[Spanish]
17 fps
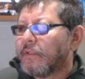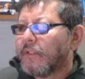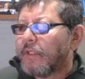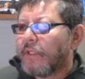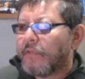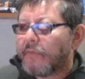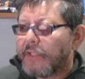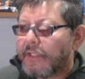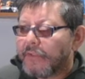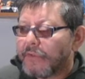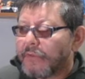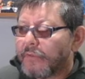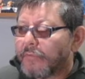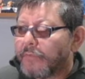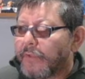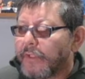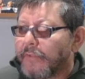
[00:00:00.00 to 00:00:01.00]

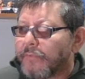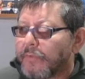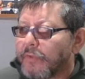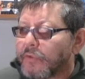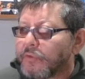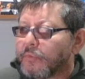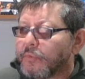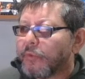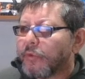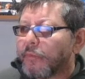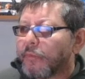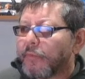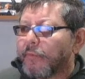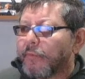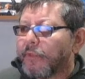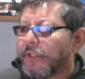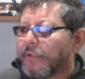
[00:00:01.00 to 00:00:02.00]
Abriendo Firefox por
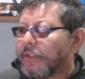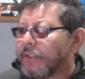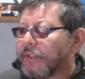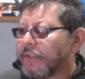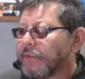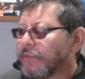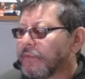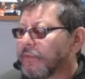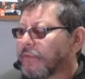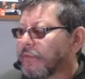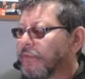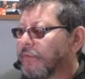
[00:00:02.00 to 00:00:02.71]
primera vez.